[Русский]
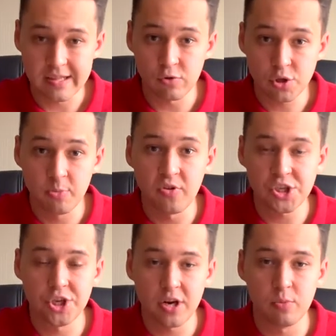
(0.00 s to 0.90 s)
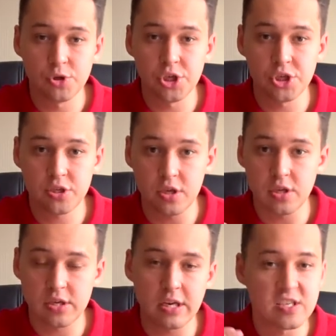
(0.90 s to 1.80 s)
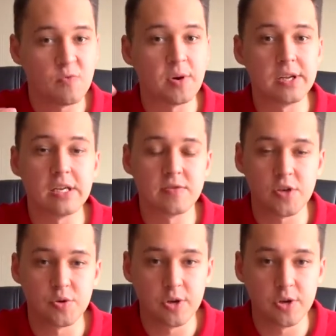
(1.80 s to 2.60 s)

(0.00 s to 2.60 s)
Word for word: того, чтобы ваши рабочие часы идеально совпадали с вашим